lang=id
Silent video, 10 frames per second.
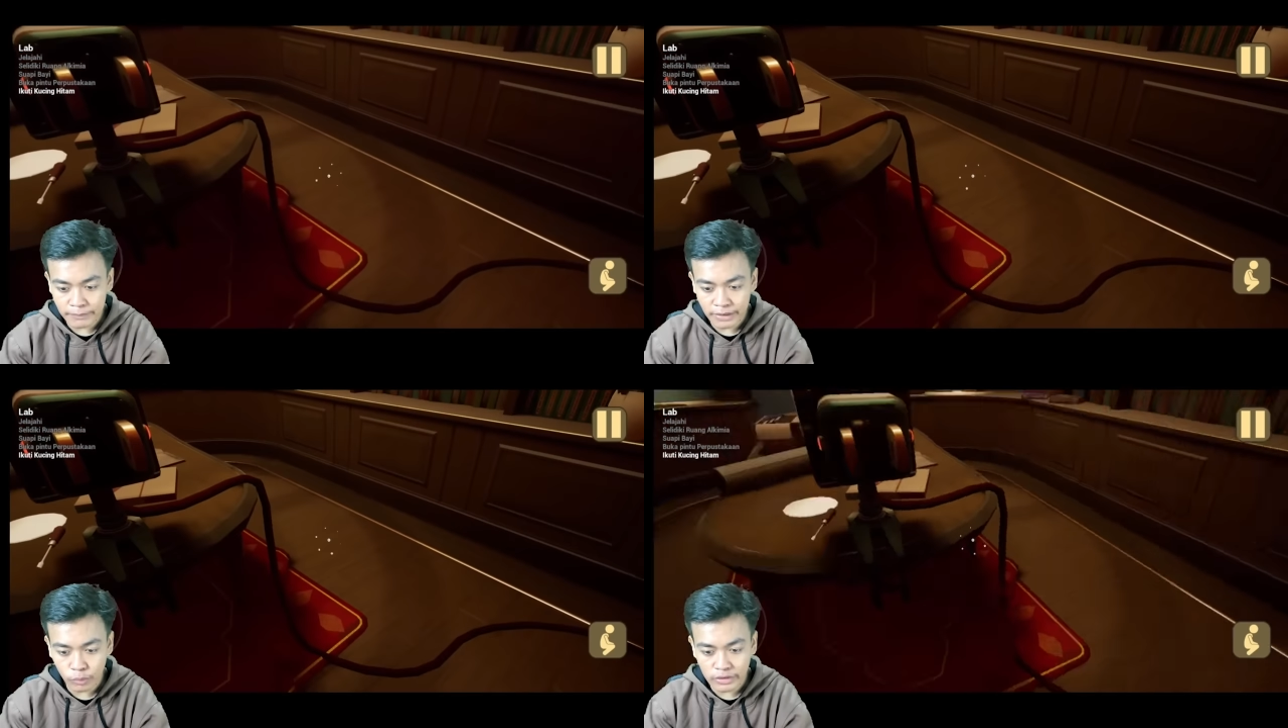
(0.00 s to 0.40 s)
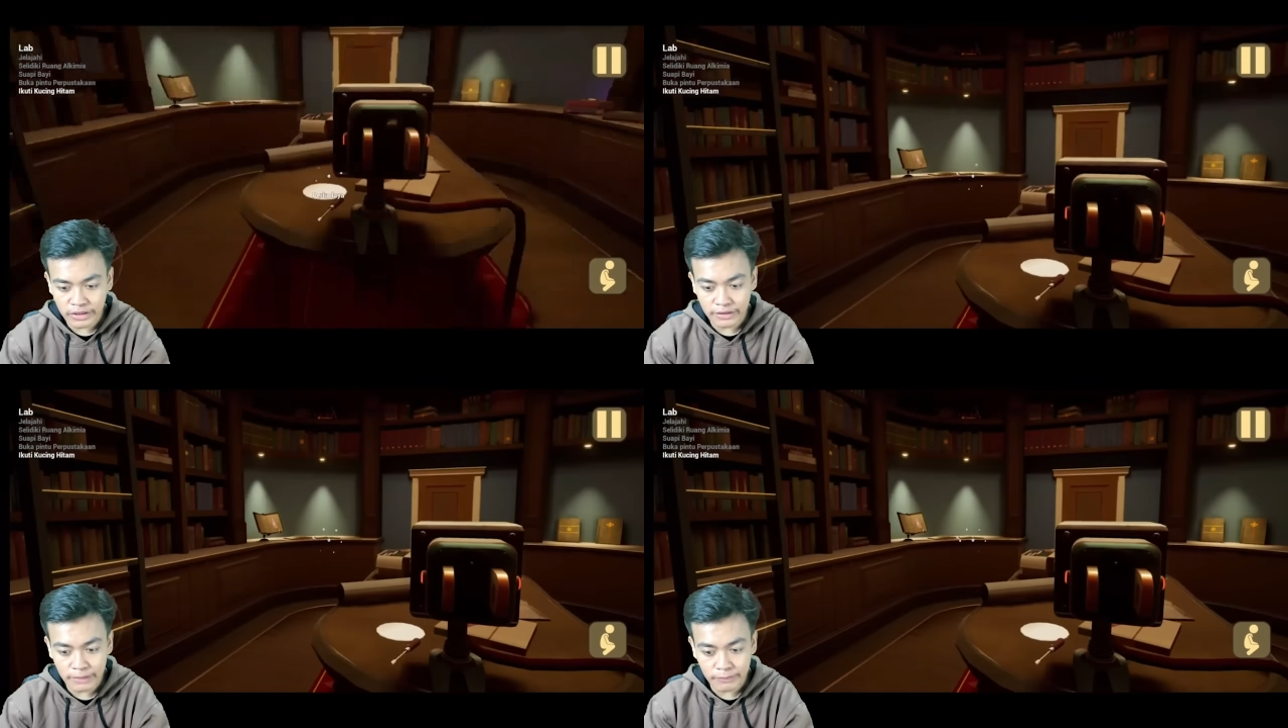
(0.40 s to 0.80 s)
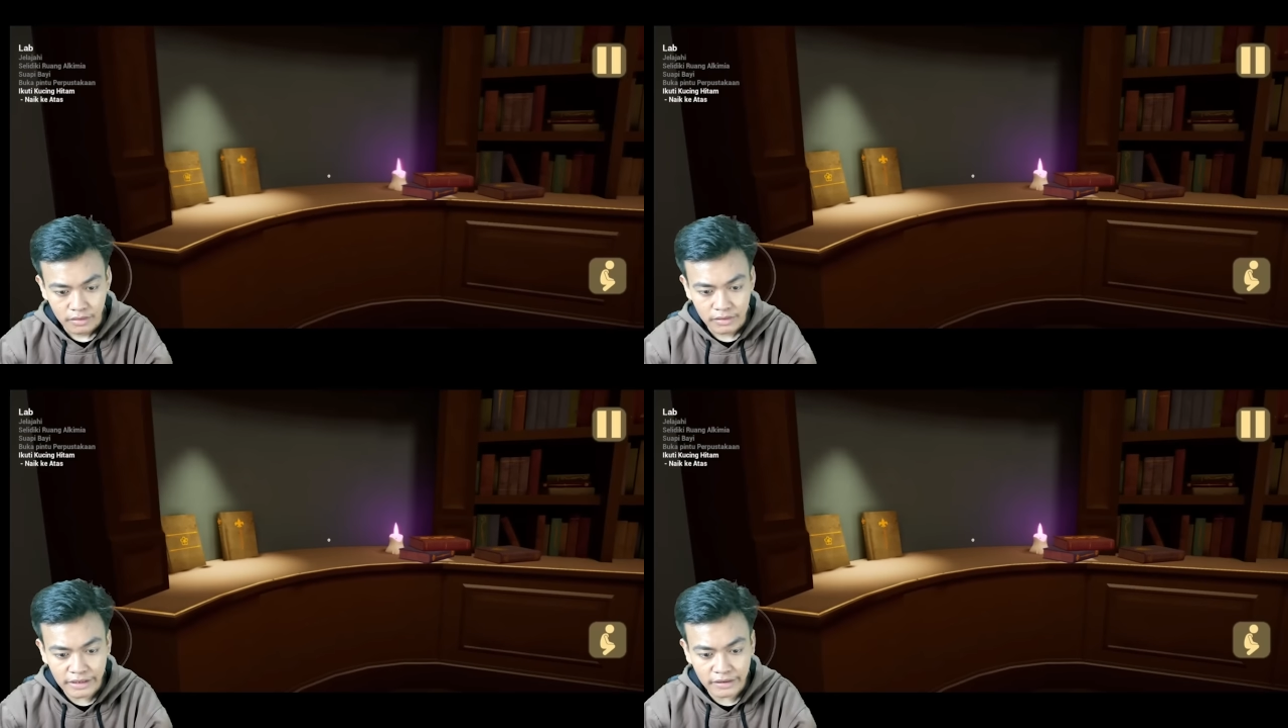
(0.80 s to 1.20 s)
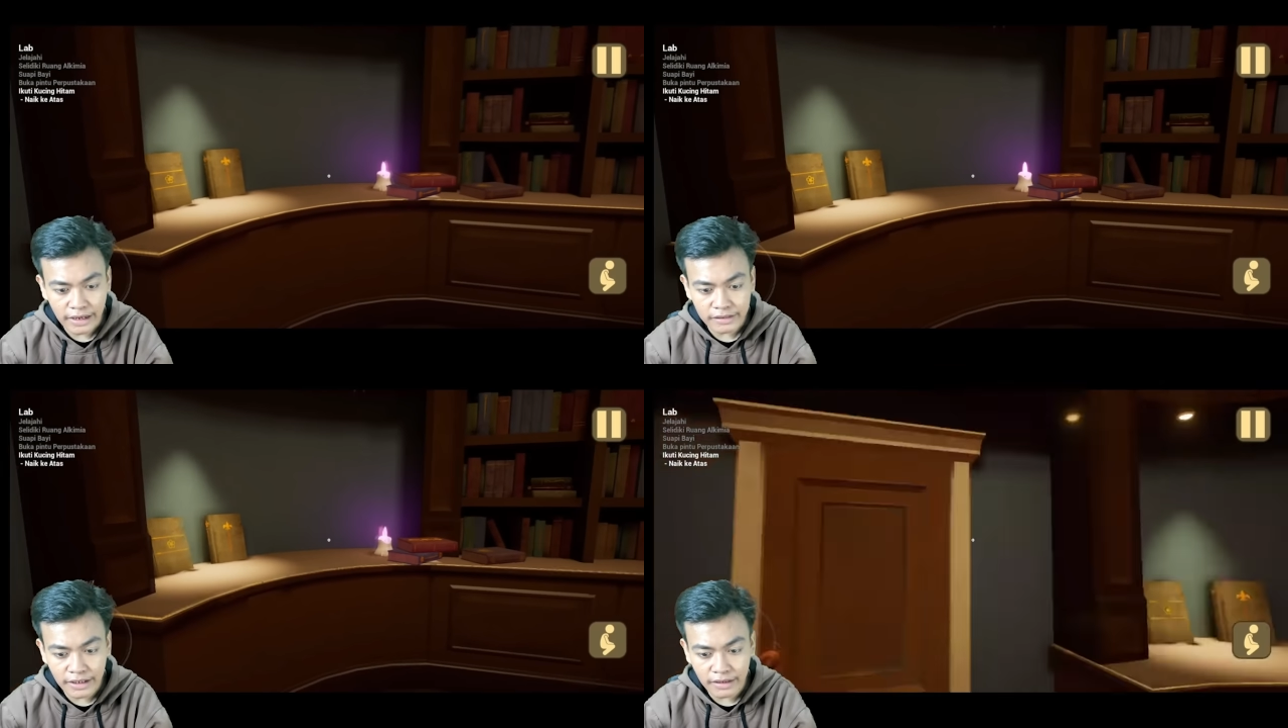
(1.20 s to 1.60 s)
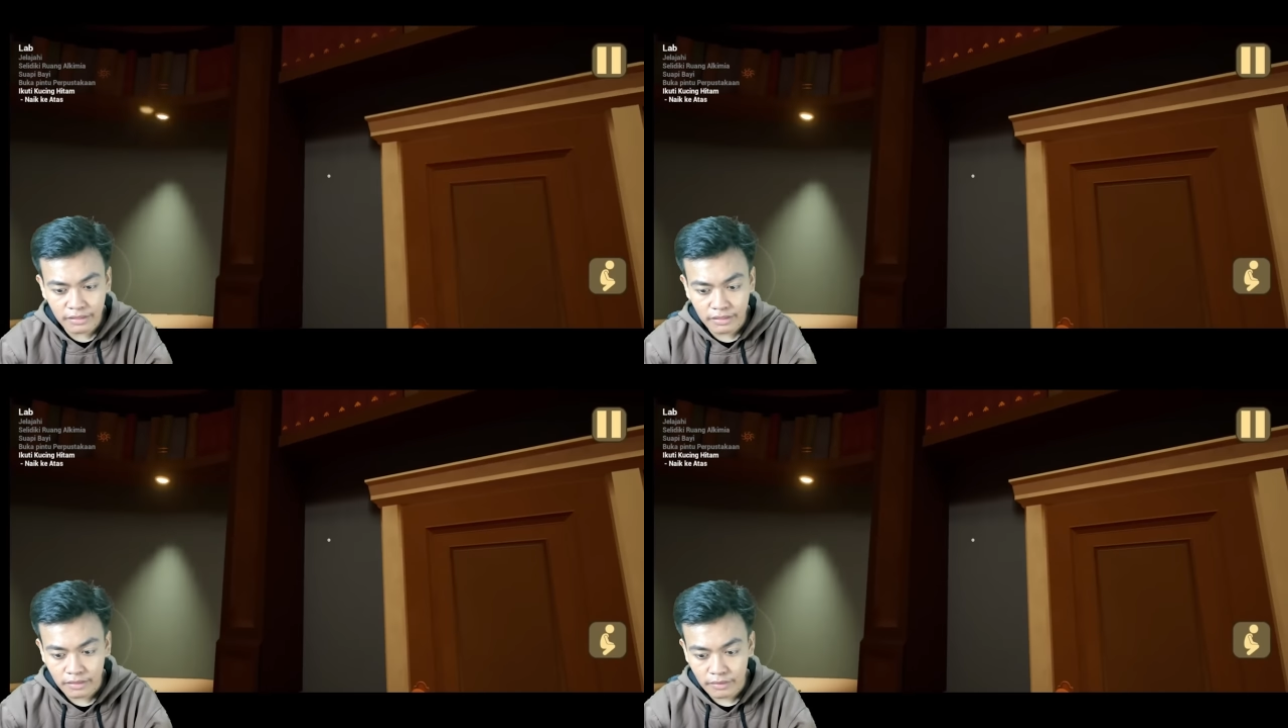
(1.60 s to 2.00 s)
Mana kucing hitamnya? Naik ke
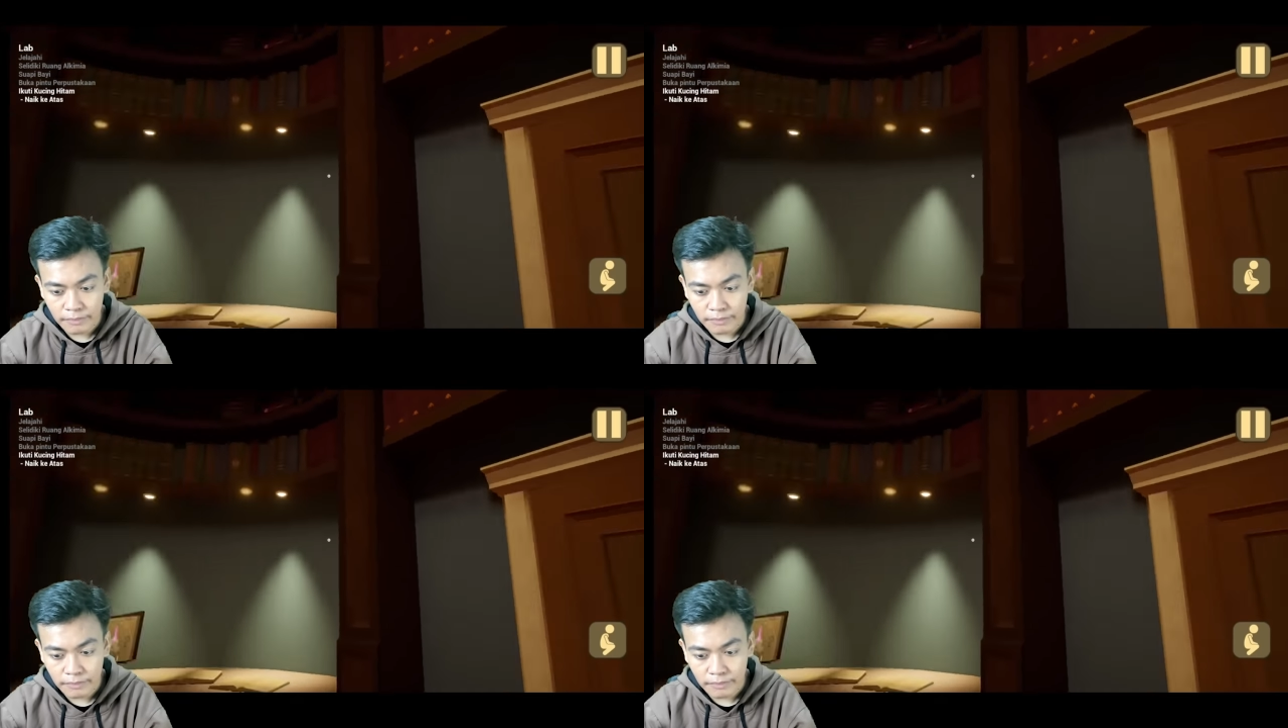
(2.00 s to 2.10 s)
atas.